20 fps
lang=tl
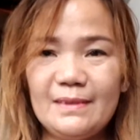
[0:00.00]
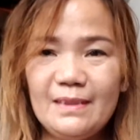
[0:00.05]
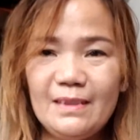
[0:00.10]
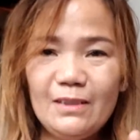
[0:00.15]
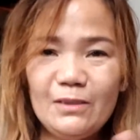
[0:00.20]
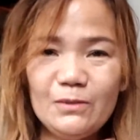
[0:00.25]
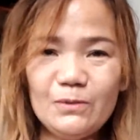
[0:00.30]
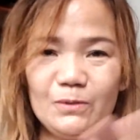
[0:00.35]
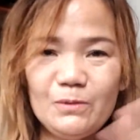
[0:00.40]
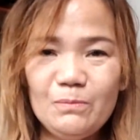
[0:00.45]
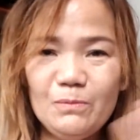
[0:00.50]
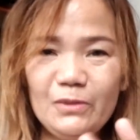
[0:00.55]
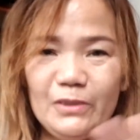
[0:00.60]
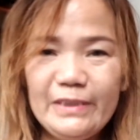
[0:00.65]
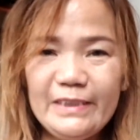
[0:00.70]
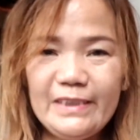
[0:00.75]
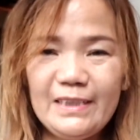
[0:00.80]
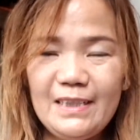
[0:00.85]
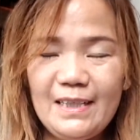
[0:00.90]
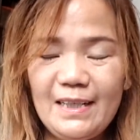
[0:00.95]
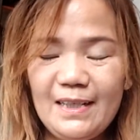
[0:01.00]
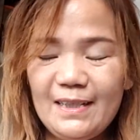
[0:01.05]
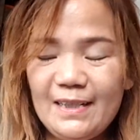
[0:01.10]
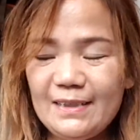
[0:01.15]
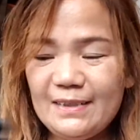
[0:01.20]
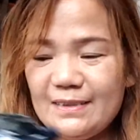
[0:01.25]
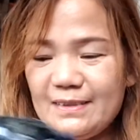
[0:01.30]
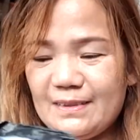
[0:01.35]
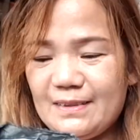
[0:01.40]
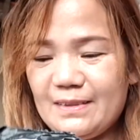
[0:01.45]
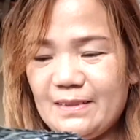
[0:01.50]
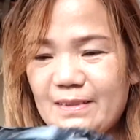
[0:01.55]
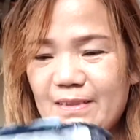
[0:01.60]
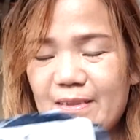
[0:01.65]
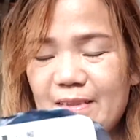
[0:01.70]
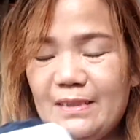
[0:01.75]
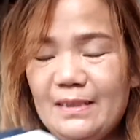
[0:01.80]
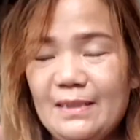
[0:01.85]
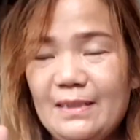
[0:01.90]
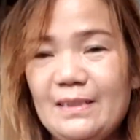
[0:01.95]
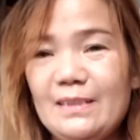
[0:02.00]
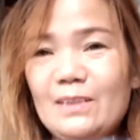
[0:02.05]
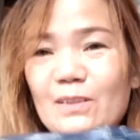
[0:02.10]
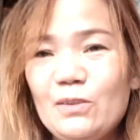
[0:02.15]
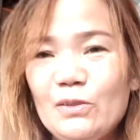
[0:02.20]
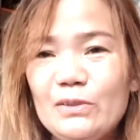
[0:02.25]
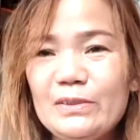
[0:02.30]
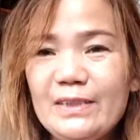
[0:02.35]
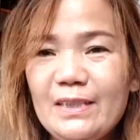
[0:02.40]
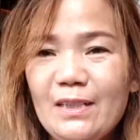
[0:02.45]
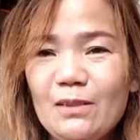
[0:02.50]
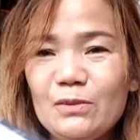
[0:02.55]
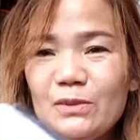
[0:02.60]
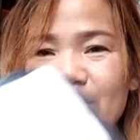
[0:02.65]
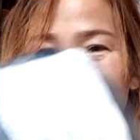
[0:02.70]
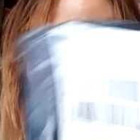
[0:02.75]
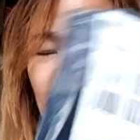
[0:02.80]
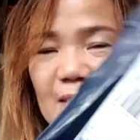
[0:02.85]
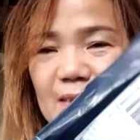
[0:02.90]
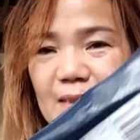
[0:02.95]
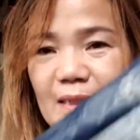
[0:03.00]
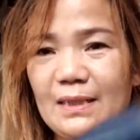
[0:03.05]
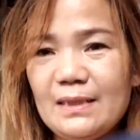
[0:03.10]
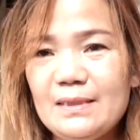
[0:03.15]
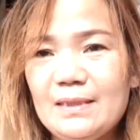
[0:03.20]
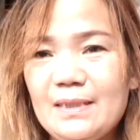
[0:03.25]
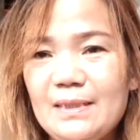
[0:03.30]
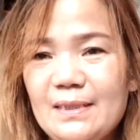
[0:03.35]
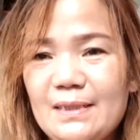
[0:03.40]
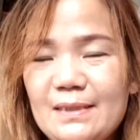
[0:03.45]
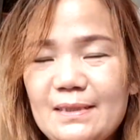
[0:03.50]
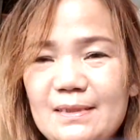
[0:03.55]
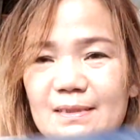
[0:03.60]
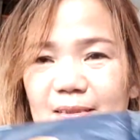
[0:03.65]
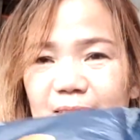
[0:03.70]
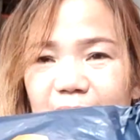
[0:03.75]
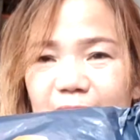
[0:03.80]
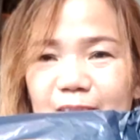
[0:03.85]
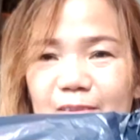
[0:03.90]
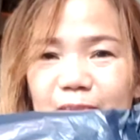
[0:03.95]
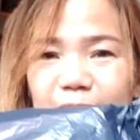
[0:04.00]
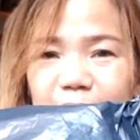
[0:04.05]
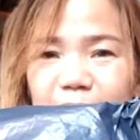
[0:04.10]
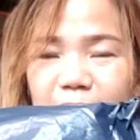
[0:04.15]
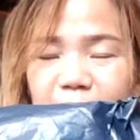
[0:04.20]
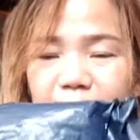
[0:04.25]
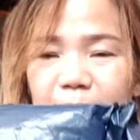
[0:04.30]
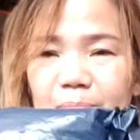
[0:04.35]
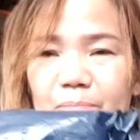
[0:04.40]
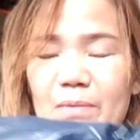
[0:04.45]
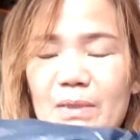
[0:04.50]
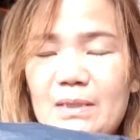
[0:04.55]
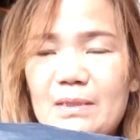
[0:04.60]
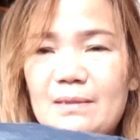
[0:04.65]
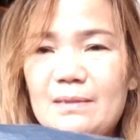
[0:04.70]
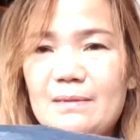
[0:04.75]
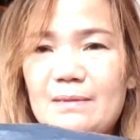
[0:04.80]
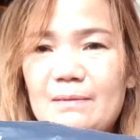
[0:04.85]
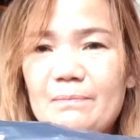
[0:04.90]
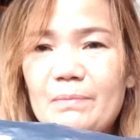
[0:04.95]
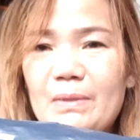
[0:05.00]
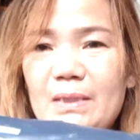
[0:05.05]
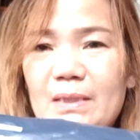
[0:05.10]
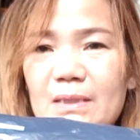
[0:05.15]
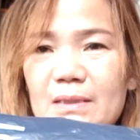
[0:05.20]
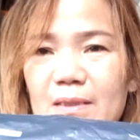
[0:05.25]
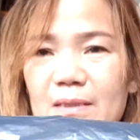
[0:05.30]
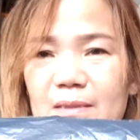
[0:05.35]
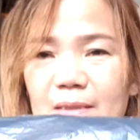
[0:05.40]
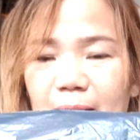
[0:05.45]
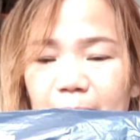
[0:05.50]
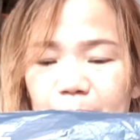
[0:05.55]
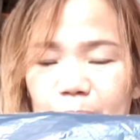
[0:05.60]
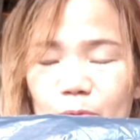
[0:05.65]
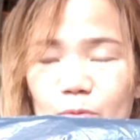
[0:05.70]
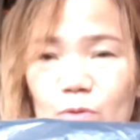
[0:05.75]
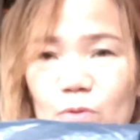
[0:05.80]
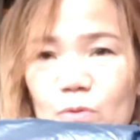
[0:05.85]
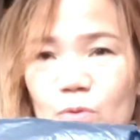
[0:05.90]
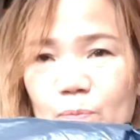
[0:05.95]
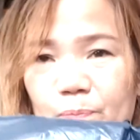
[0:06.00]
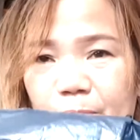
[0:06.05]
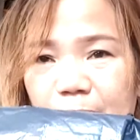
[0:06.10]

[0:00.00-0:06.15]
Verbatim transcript: Hello, good morning guys. Nag-order ako sa Lazada ng ano, sling bag para sa cellphone ko.